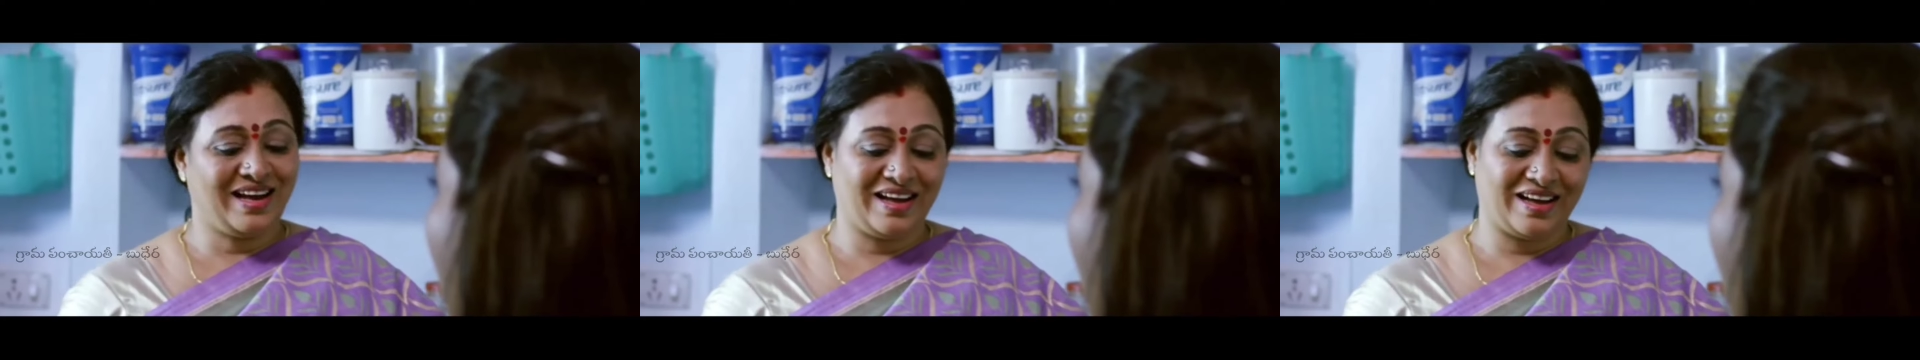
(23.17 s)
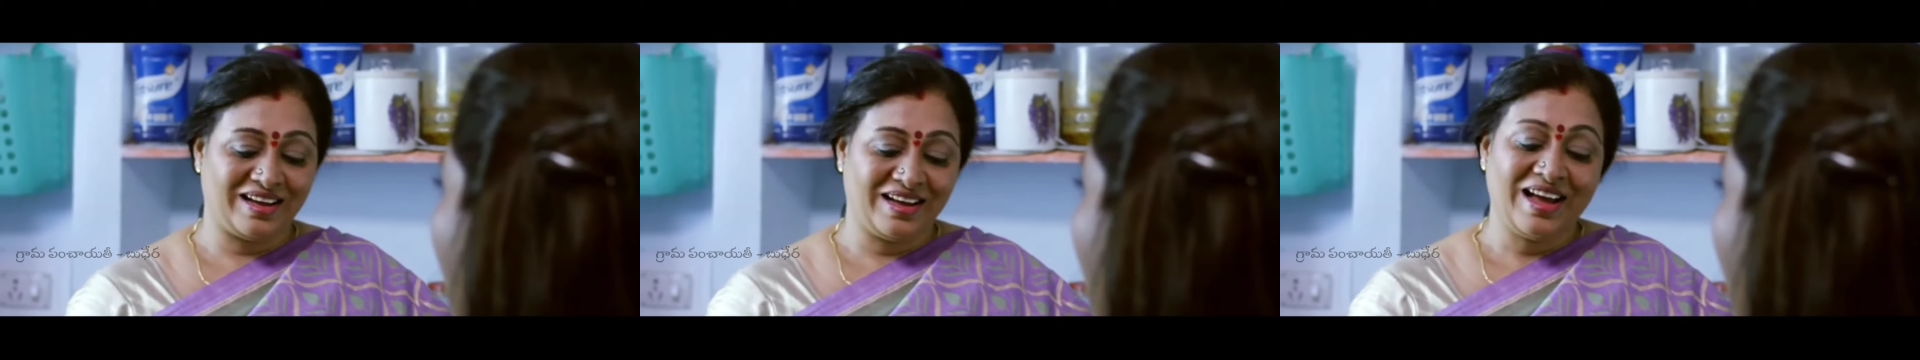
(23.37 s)

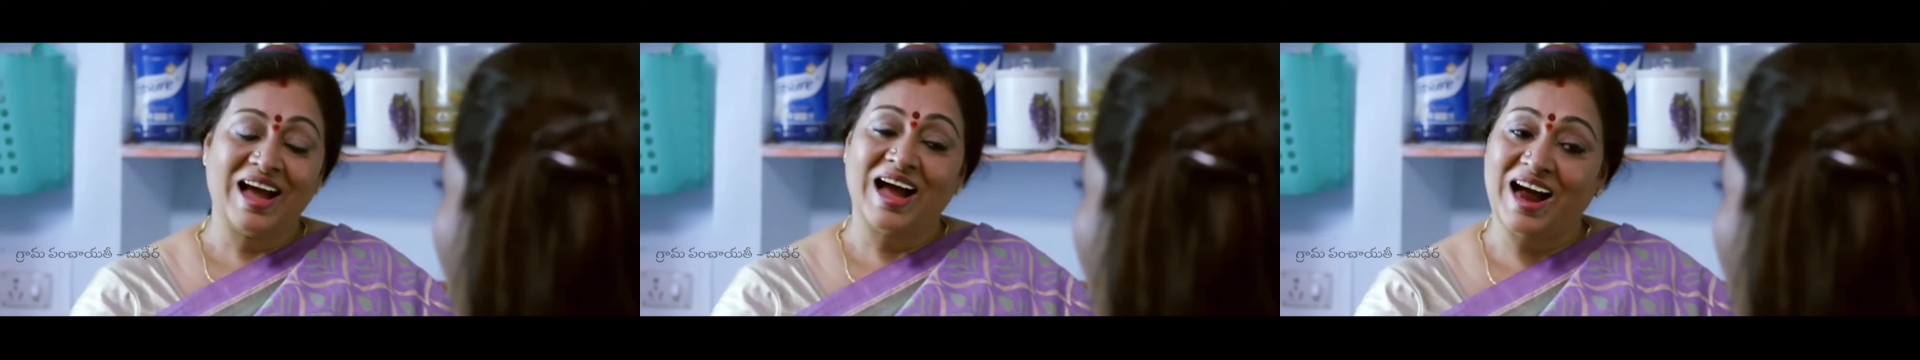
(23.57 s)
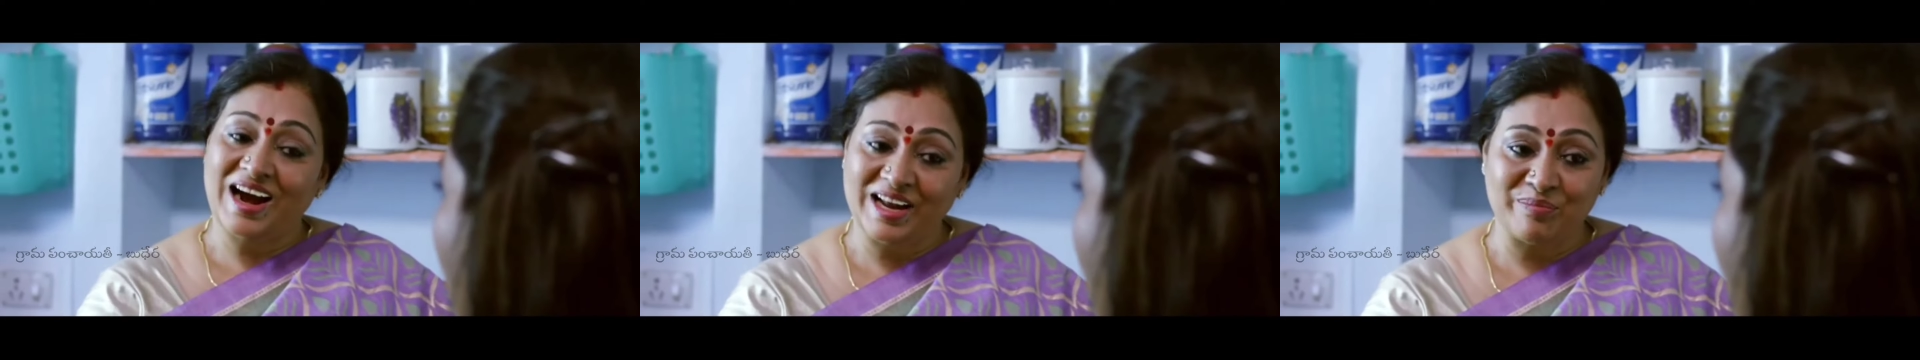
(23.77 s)
అదా
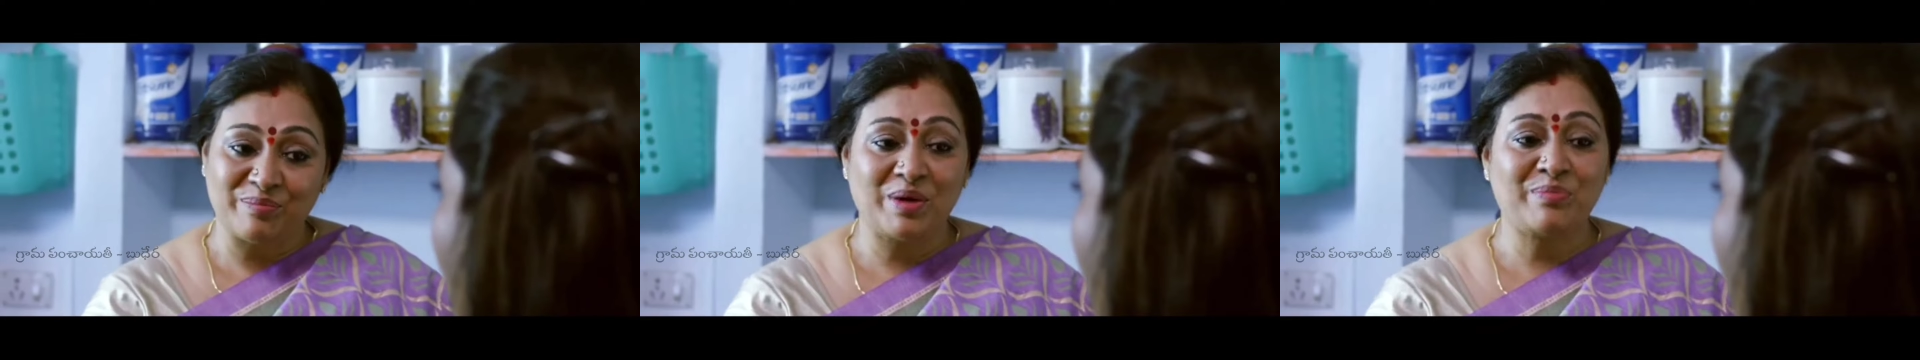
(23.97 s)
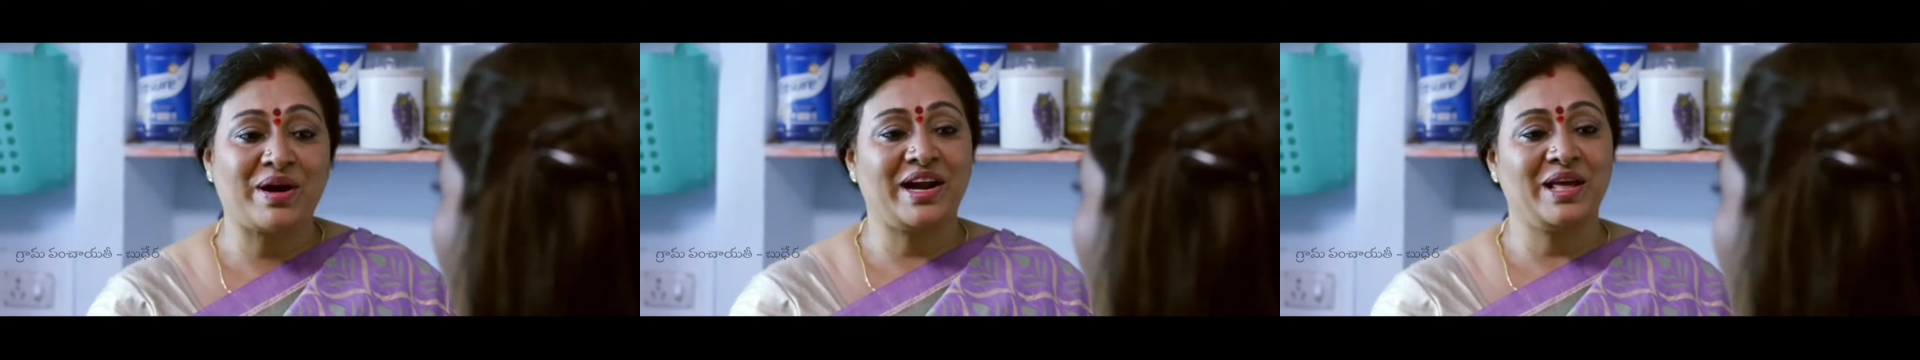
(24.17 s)
ఆ
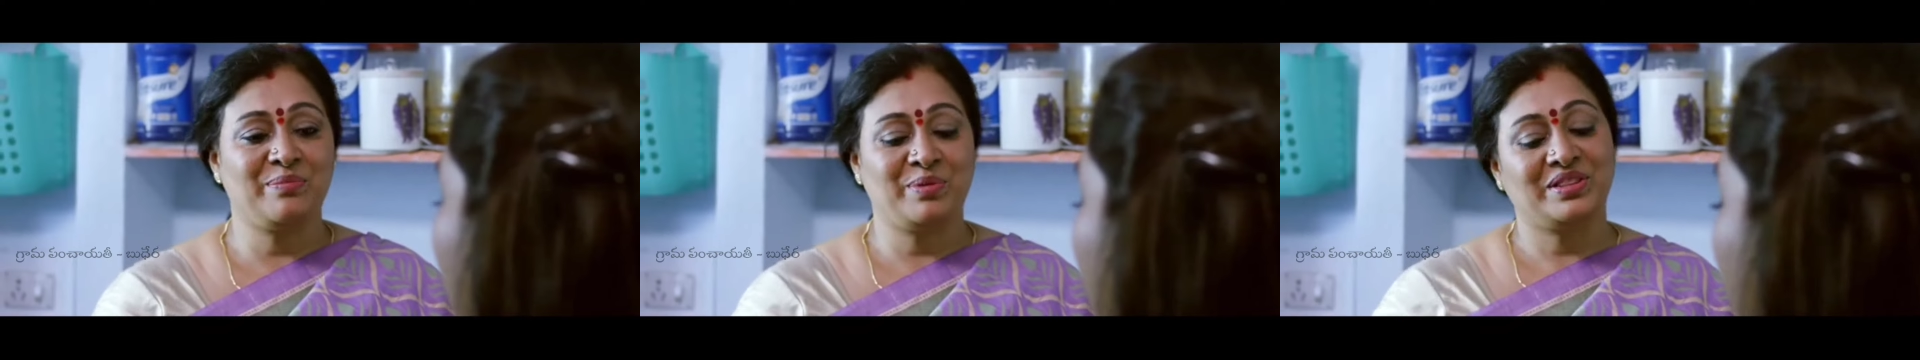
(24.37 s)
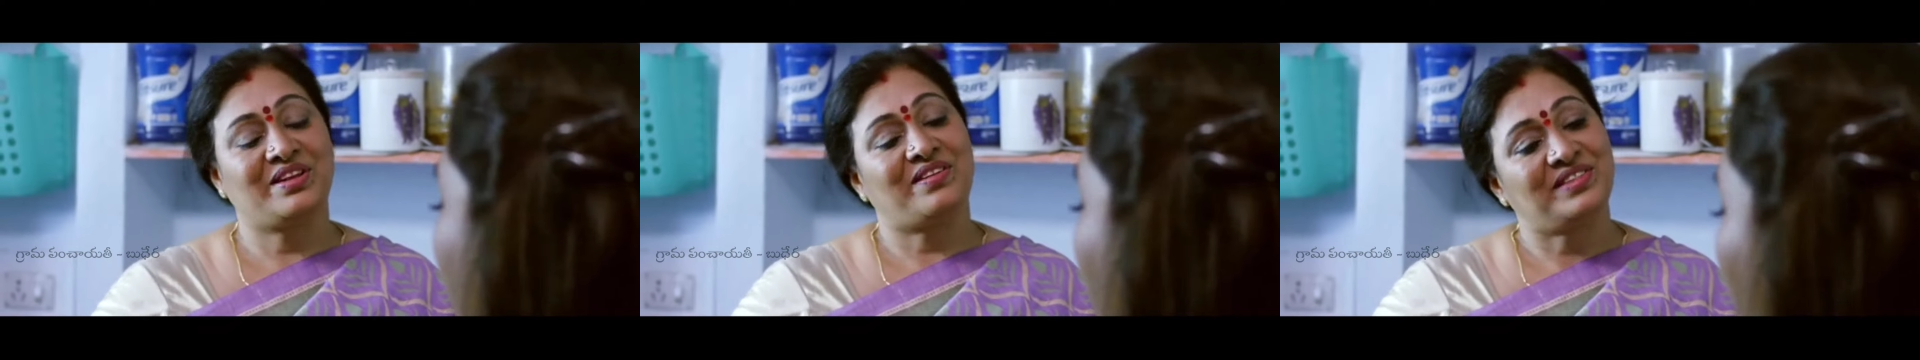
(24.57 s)
డబ్బా
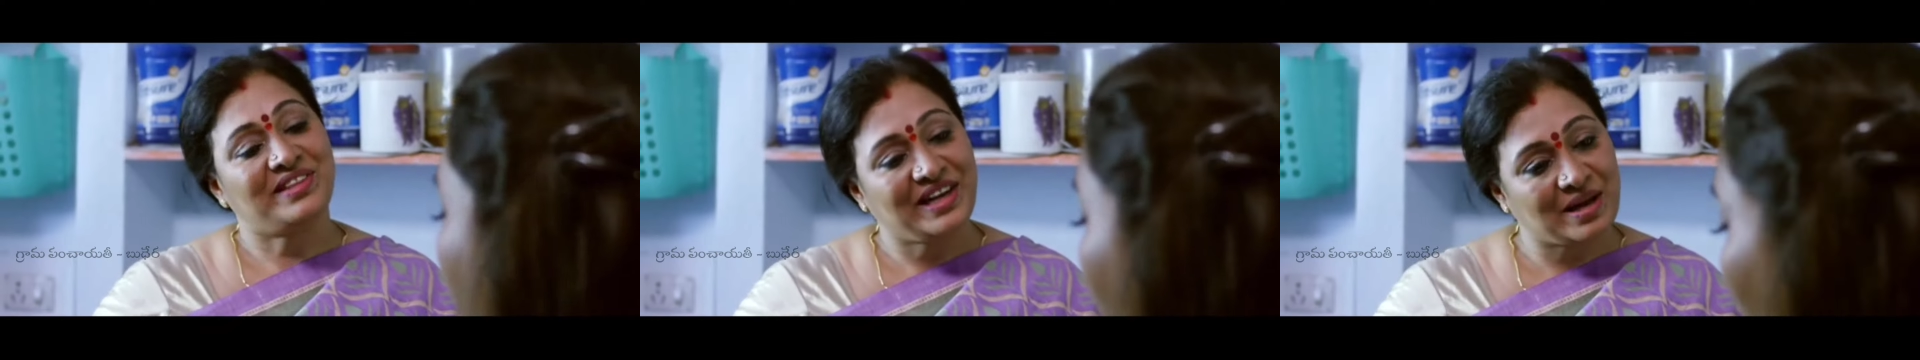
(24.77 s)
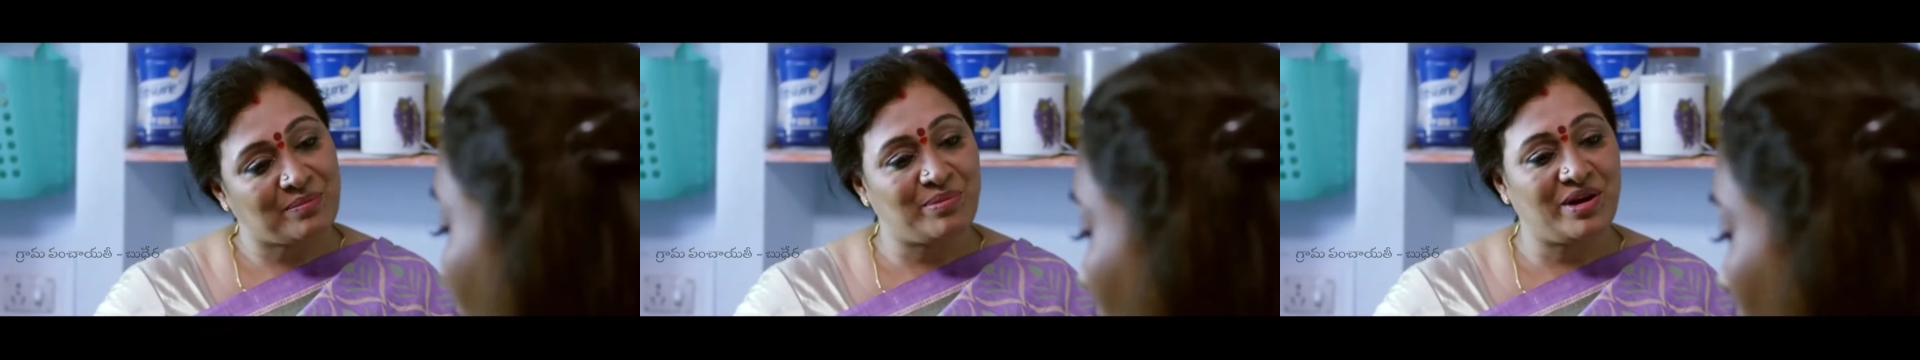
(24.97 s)
పాడైపోయిన
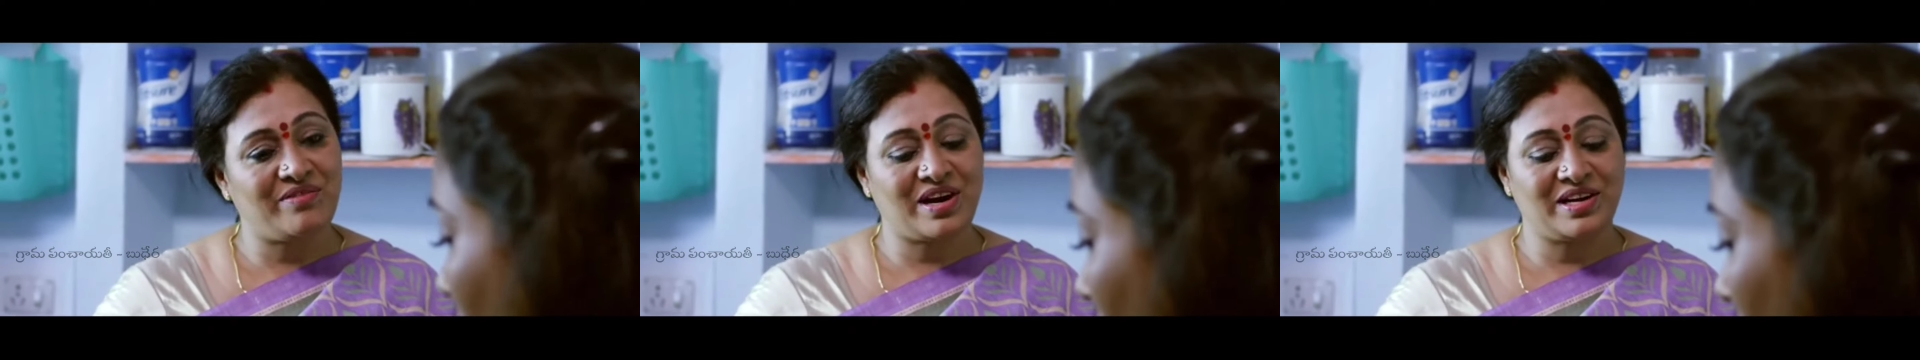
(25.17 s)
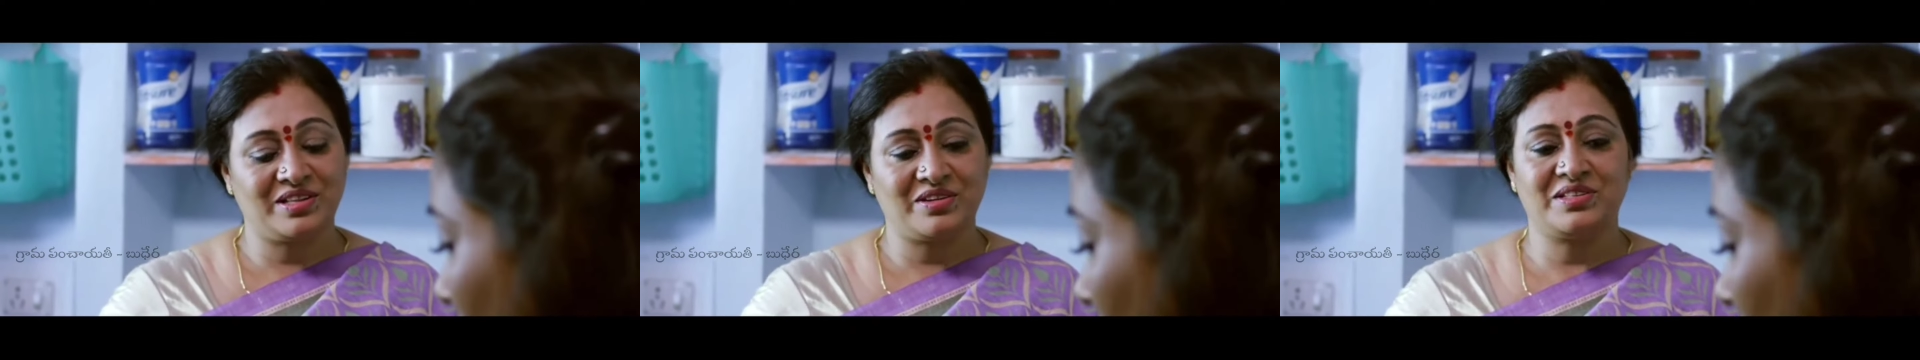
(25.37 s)
తర్వాత ఈ
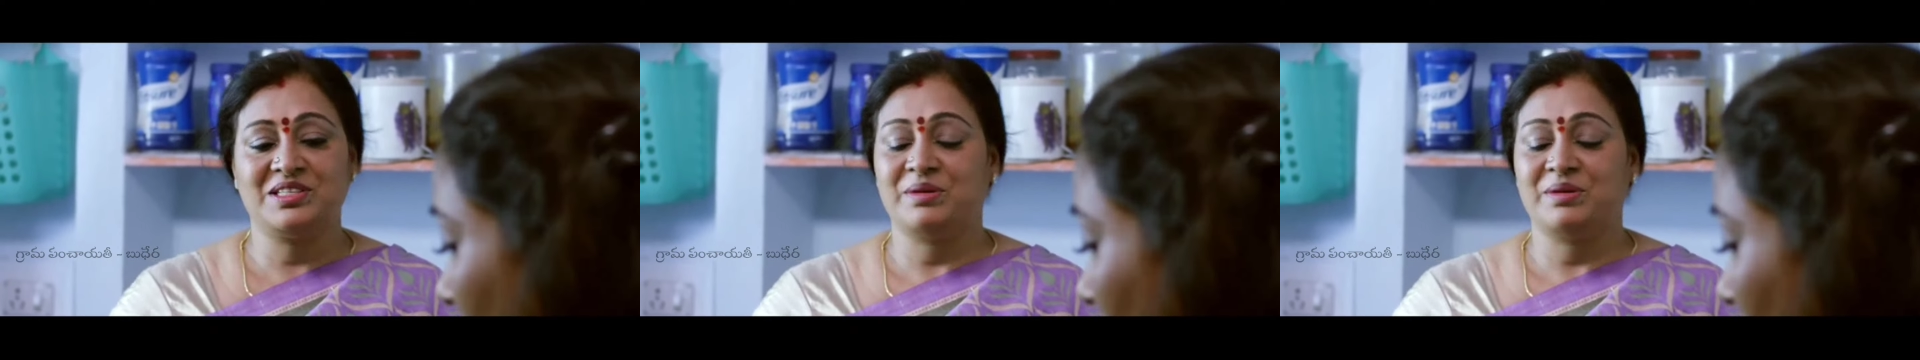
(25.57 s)
డబ్బా